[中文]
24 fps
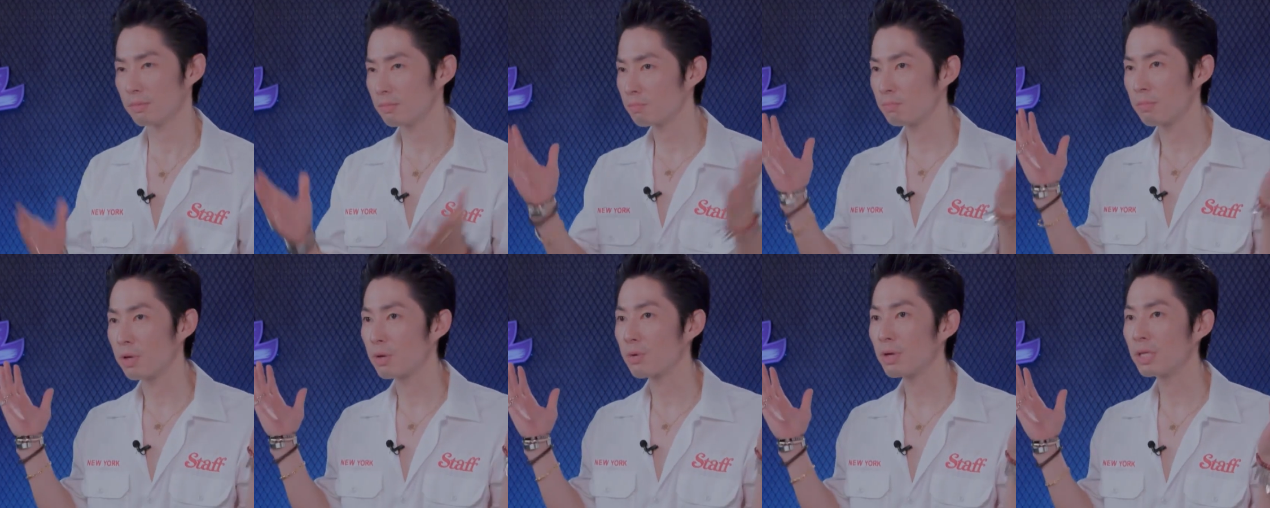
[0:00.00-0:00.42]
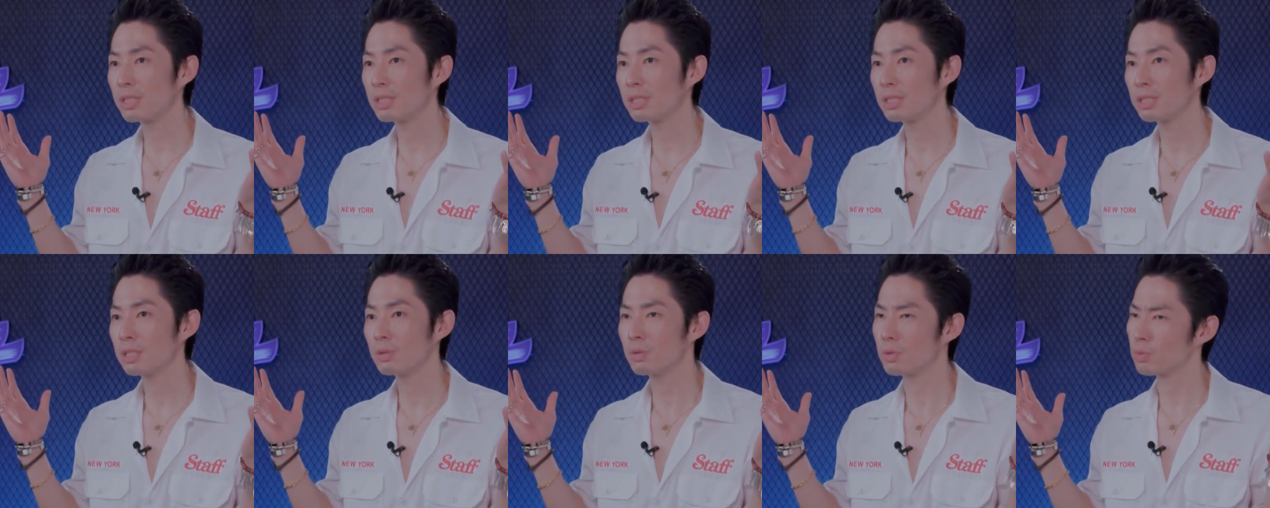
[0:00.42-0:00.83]
没关
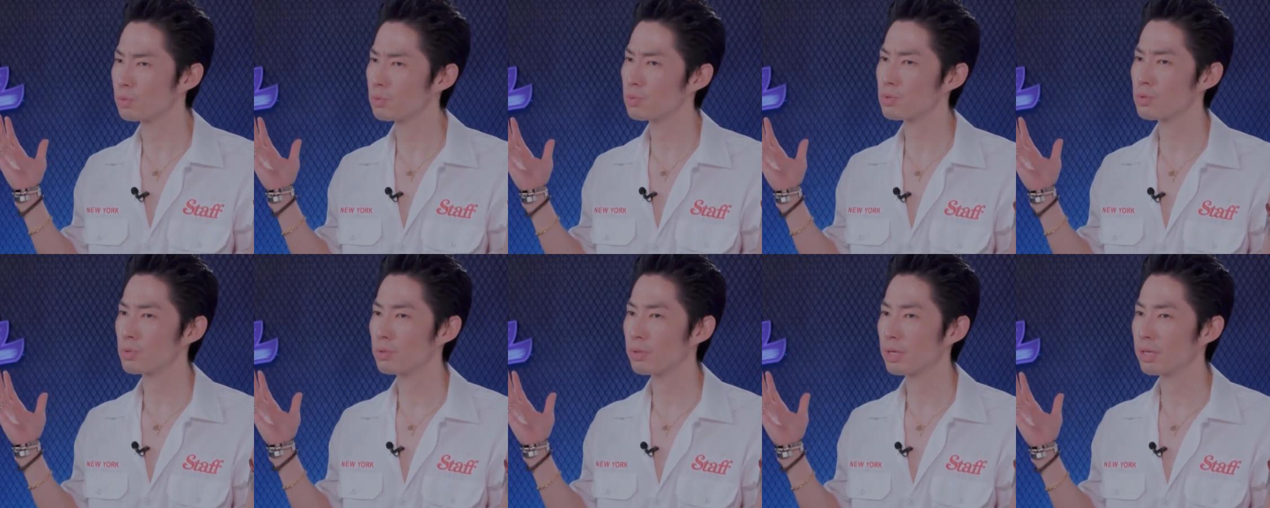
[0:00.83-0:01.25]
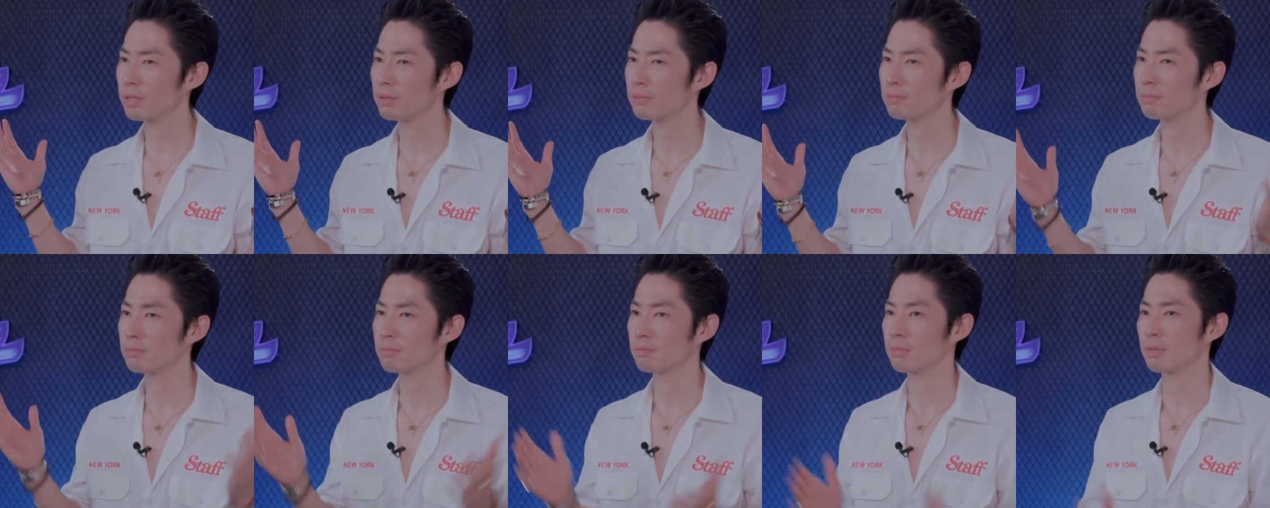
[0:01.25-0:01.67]
系，我无所谓。
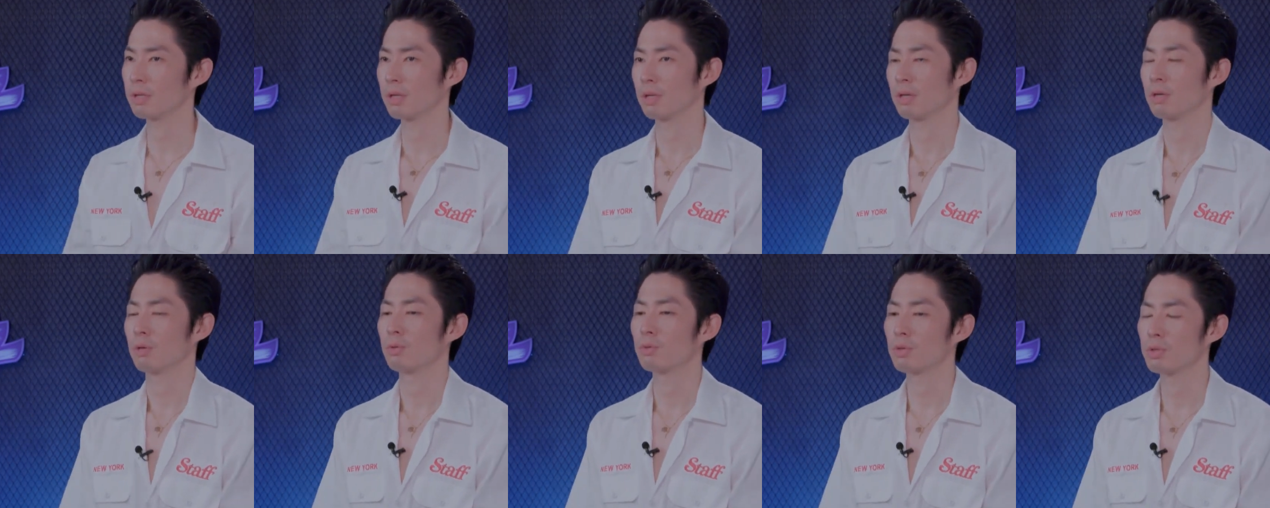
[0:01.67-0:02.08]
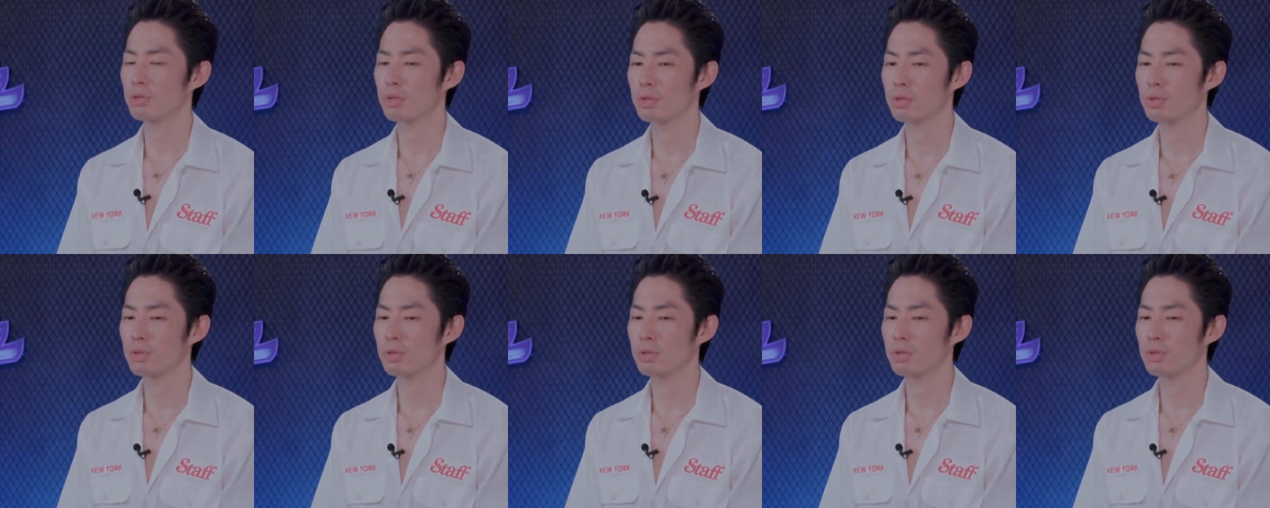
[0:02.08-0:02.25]
我觉